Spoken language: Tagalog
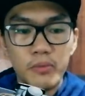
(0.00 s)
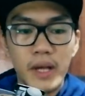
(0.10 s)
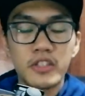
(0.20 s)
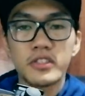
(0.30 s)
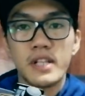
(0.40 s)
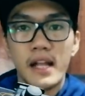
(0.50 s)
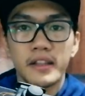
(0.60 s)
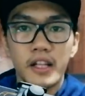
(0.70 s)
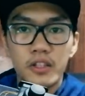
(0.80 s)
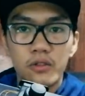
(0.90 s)
medyo
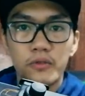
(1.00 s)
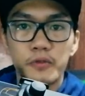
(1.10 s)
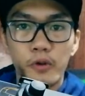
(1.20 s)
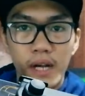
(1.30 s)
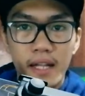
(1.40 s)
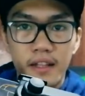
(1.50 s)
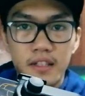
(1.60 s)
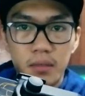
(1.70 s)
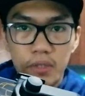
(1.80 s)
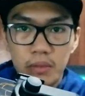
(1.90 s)
slanted yung phone natin
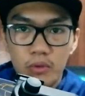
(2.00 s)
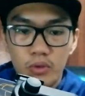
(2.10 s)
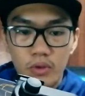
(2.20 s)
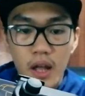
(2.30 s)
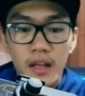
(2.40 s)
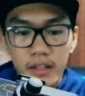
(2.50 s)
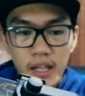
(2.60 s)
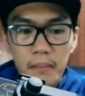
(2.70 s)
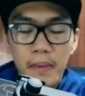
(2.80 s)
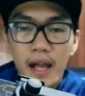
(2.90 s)
sa mismong
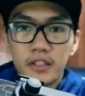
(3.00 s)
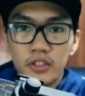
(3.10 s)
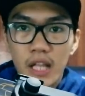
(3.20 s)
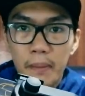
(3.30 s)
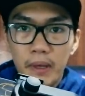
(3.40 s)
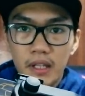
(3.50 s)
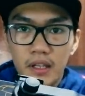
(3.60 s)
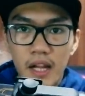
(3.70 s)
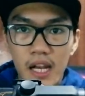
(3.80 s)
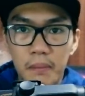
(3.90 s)
gimbal. So, dapat
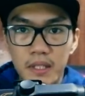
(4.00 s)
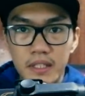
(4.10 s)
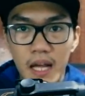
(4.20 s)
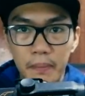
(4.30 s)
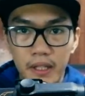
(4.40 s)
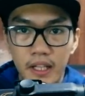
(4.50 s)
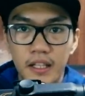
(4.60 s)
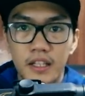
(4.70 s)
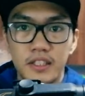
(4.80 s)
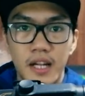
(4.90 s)
ang lalabas, dapat
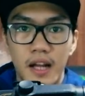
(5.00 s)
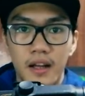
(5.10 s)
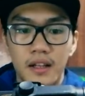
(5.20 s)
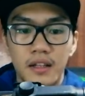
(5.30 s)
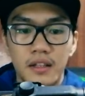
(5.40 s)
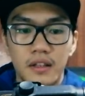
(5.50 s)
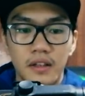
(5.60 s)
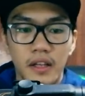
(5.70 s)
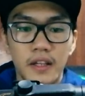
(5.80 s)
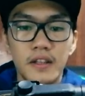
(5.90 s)
ganyan siya.
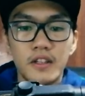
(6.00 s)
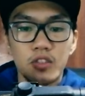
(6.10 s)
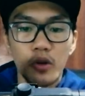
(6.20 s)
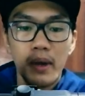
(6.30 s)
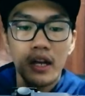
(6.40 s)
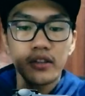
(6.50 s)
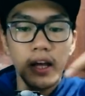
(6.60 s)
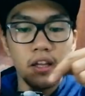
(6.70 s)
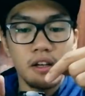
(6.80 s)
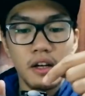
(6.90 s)
Okay? So, meron
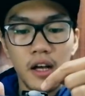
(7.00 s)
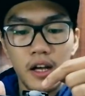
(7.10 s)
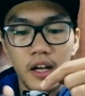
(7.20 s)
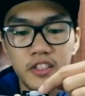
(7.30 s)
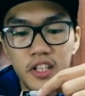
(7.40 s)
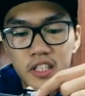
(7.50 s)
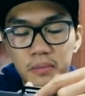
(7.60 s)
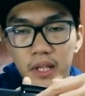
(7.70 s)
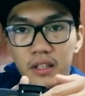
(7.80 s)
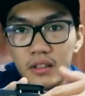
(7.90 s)
tayong uh,
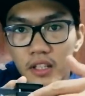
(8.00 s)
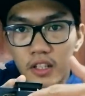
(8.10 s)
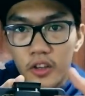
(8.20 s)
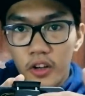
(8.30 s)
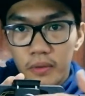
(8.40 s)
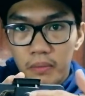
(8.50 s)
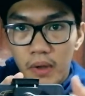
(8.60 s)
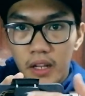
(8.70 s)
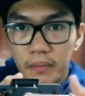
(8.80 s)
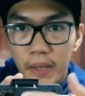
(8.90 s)
adjustment dito.
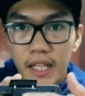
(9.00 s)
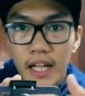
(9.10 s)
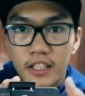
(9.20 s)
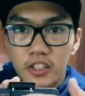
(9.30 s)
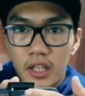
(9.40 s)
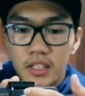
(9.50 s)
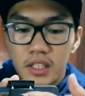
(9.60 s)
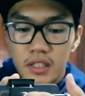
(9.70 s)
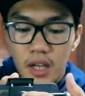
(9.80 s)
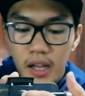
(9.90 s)
Meron, pwede natin siyang
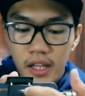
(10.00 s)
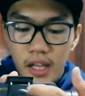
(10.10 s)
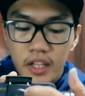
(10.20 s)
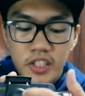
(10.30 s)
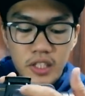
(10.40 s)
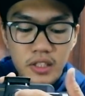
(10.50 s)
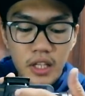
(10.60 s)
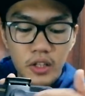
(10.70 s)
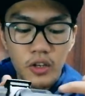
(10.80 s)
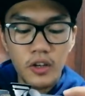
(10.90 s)
i-adjust
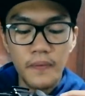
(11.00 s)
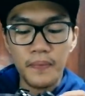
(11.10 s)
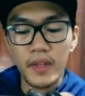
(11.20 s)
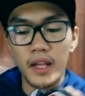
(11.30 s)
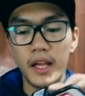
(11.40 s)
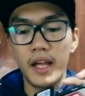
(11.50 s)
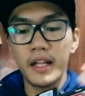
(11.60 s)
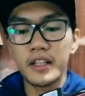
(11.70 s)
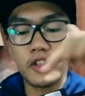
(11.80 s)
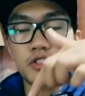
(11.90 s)
dito
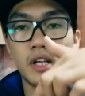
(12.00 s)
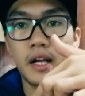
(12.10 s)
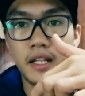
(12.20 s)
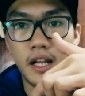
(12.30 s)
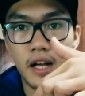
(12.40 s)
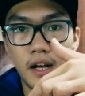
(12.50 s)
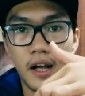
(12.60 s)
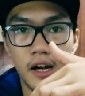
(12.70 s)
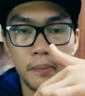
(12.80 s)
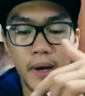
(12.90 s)
and dito sa kanyang
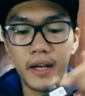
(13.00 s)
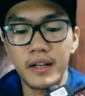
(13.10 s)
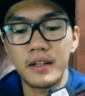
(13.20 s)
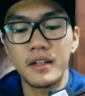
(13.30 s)
harapan.